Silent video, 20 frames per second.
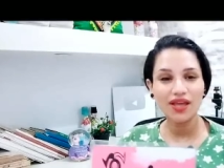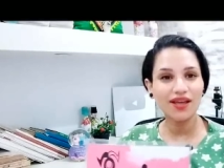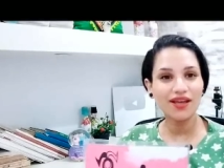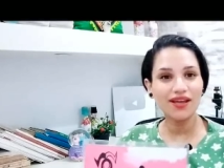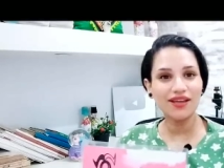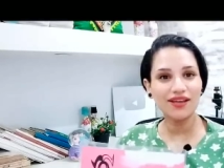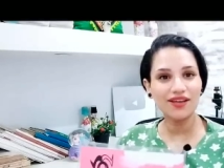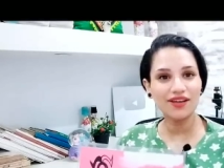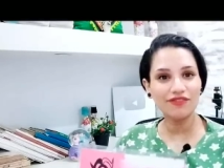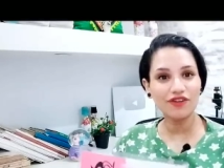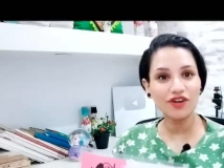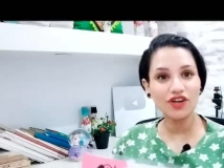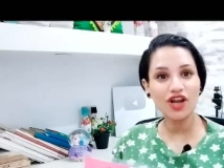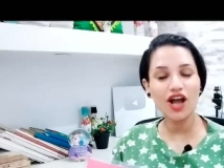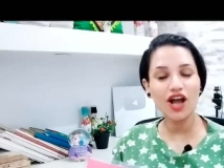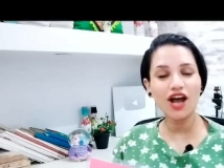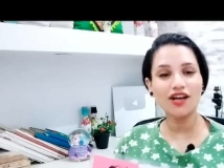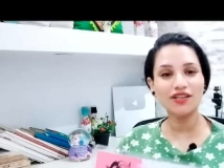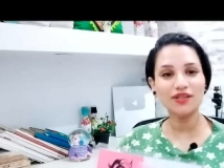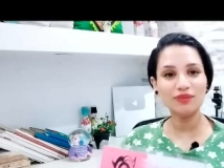آه،
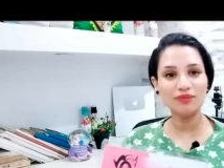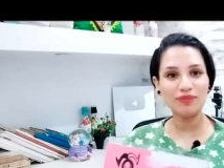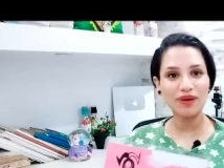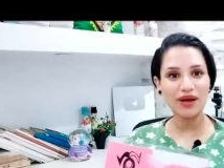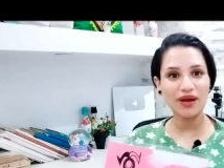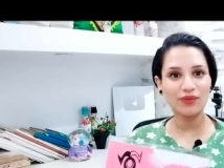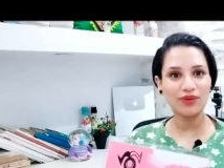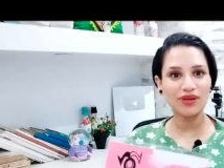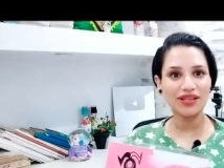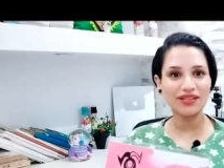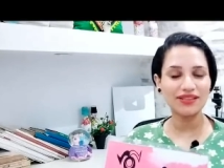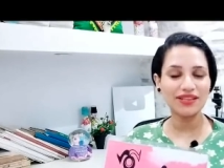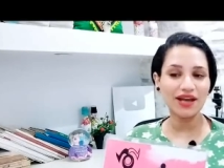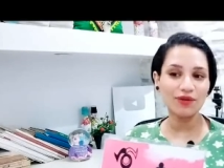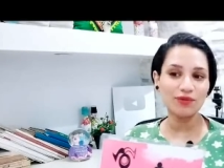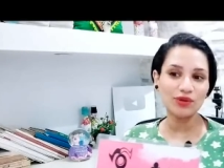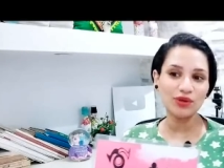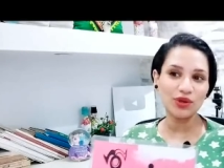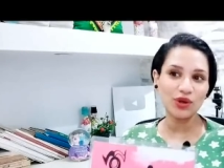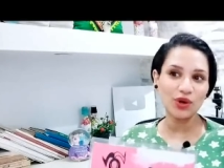فرحانين باولادنا
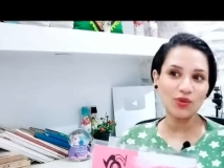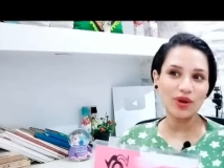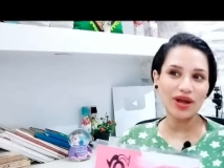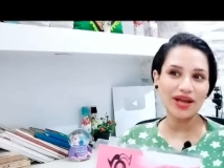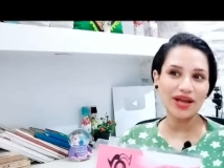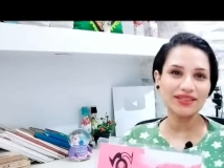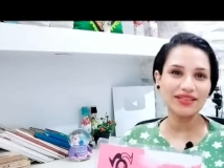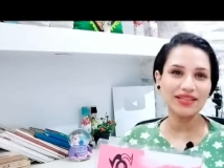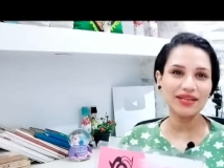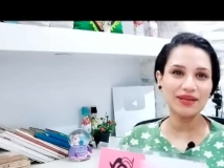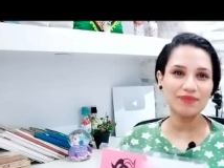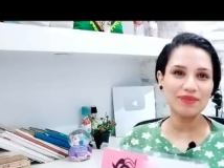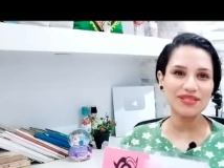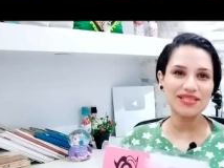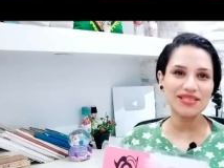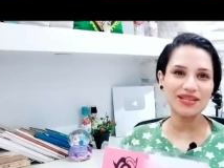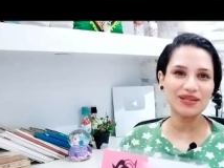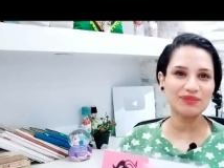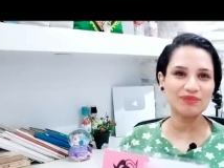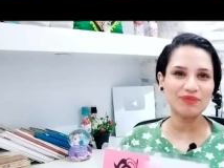او اللي هو عندنا
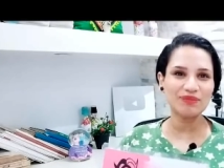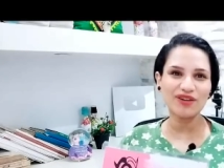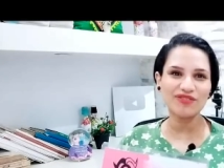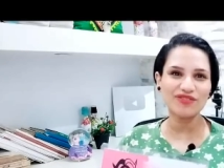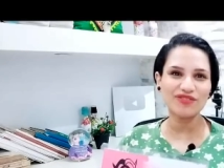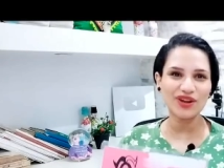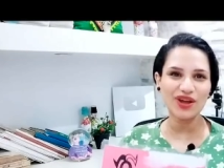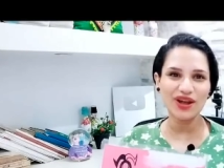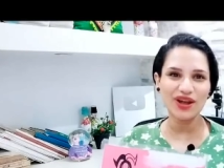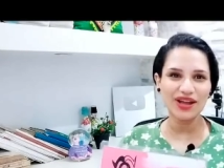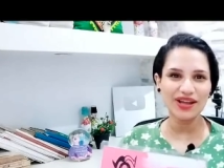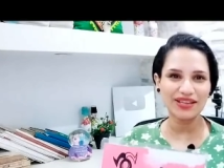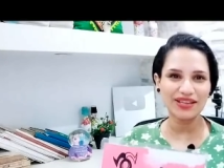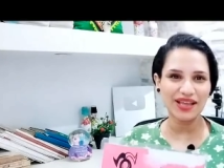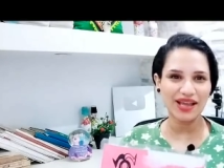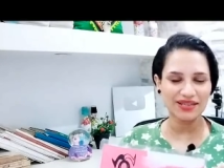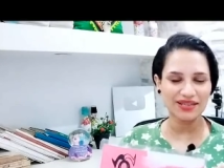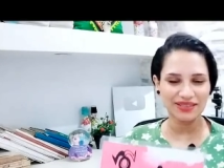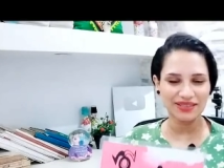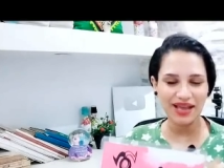مثلا بقى فرحه
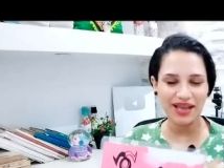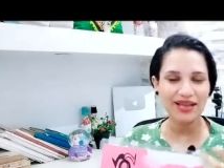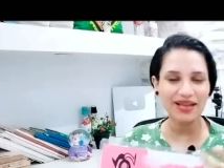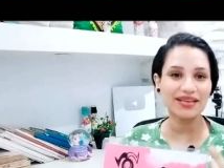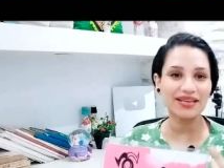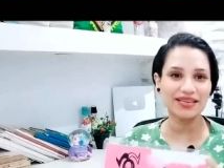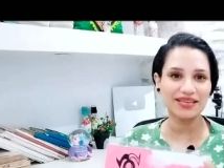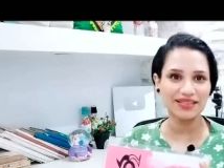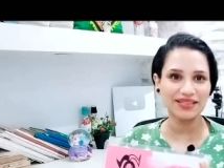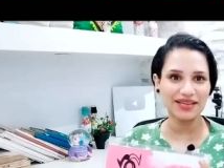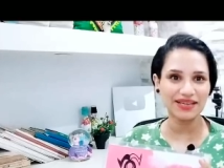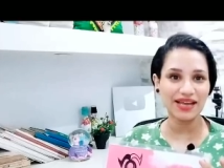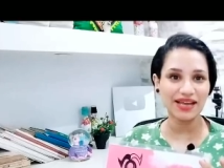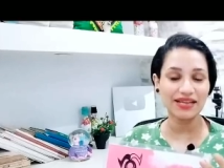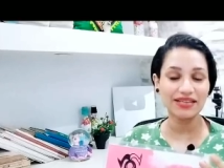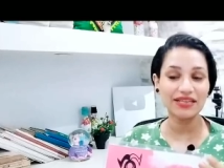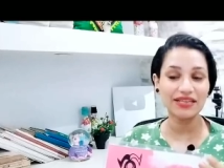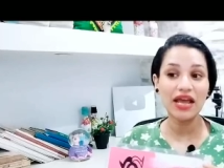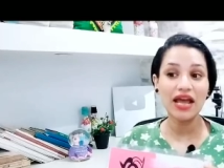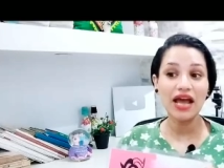يعني حاجه كده يعني